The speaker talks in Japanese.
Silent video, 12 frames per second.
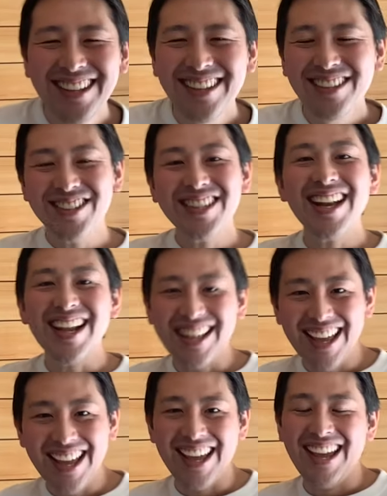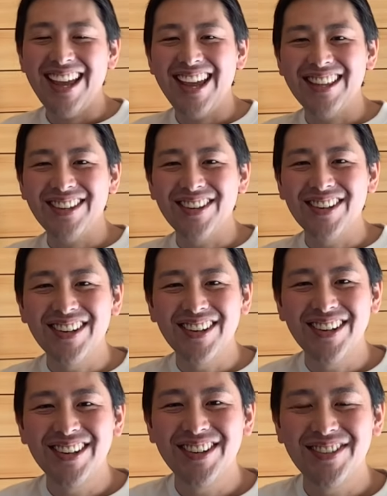そしたらね、えっ、ー、
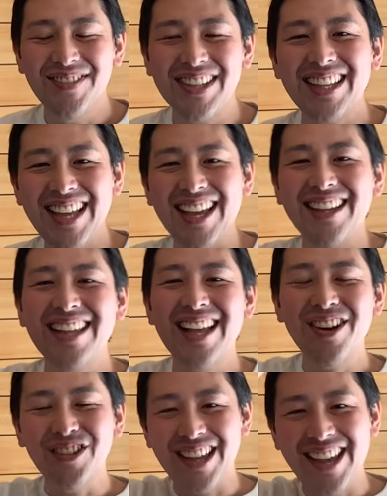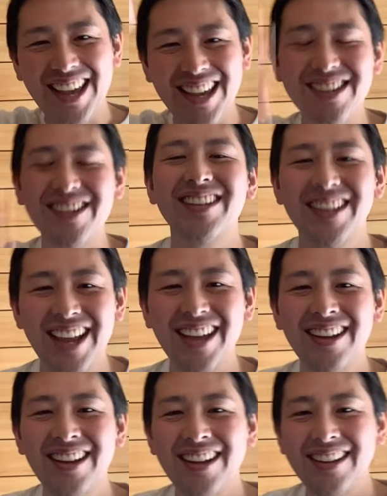と、またね、何個ですとか言ってね。
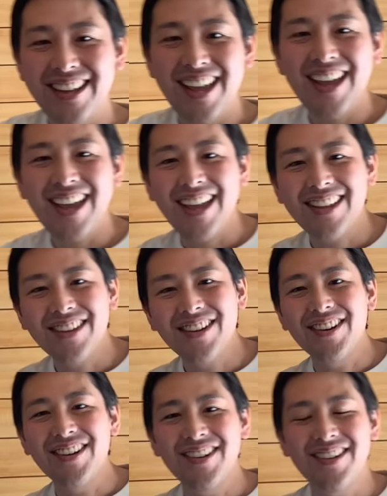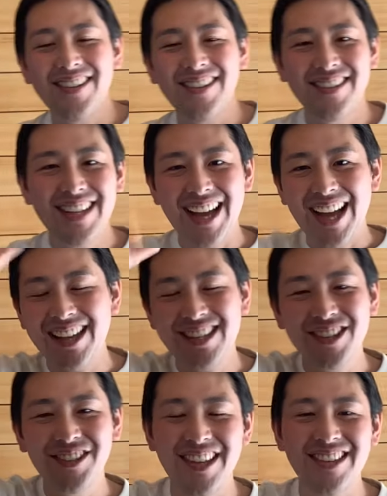で、えっ、ー、と、じゃあ8
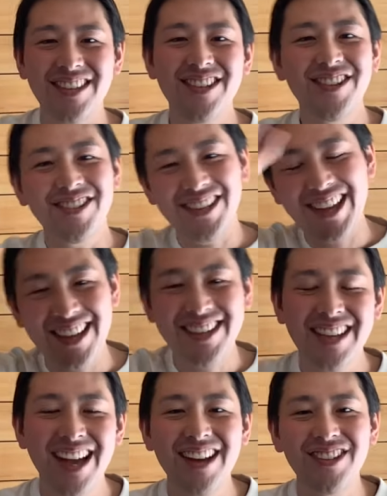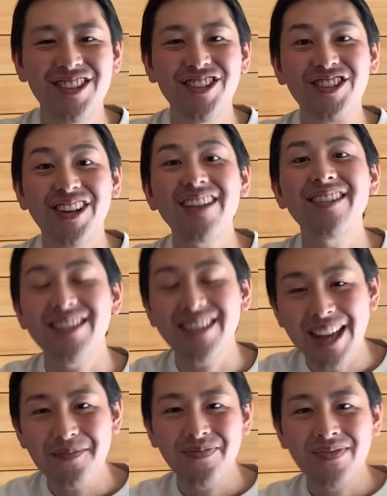個です、9個です、拍手とか言うんです
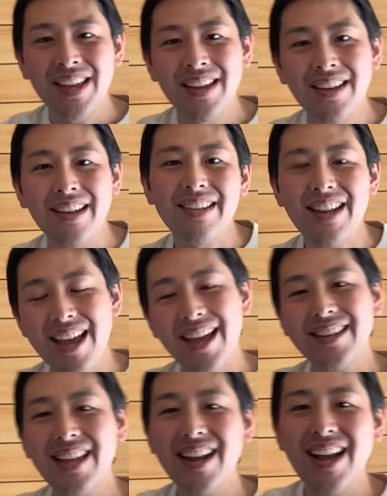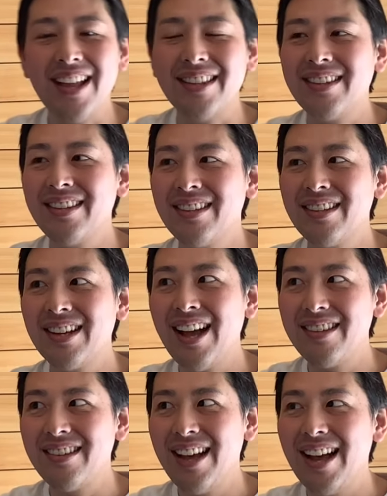ね。でね、ただ
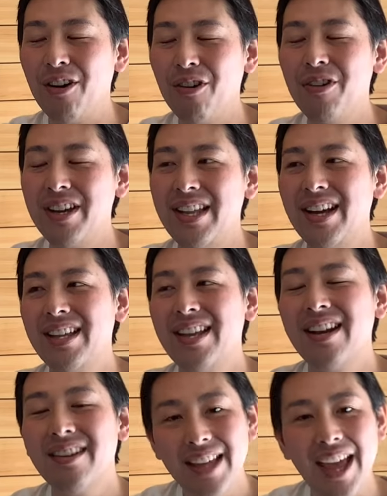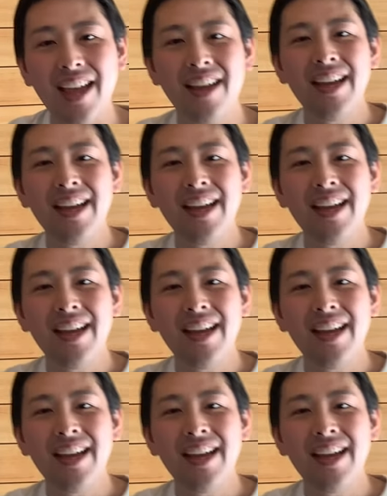数が多いだけじゃなくて、